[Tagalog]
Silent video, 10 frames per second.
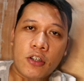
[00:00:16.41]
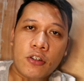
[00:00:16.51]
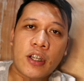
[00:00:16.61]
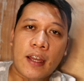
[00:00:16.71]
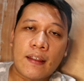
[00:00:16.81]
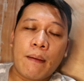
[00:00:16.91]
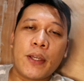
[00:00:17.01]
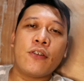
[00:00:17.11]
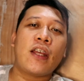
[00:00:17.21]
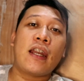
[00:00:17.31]
Yun nga,
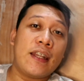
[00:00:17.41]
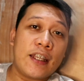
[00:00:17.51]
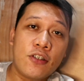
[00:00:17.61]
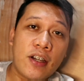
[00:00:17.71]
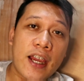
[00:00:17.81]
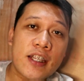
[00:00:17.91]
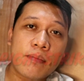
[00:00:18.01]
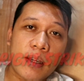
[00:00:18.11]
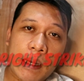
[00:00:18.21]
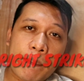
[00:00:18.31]
tama yung narinig nyo
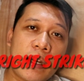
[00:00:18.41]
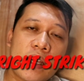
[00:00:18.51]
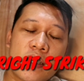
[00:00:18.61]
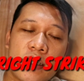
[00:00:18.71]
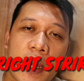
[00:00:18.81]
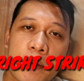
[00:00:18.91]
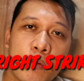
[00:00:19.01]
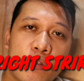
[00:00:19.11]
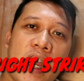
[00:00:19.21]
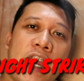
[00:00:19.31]
guys, may copyright strike
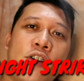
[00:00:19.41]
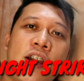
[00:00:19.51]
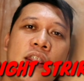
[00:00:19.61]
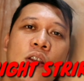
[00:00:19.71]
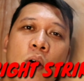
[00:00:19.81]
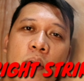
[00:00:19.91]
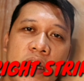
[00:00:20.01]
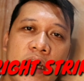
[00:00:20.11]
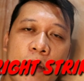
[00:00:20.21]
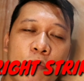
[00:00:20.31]
po tayo at
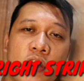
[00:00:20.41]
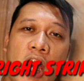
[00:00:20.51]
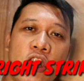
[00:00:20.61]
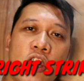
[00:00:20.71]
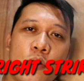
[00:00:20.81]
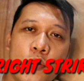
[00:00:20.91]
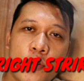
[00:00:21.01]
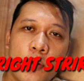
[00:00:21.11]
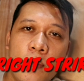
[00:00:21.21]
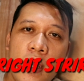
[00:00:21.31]
nawawarningan po tayo na
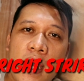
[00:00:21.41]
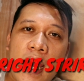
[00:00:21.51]
YouTube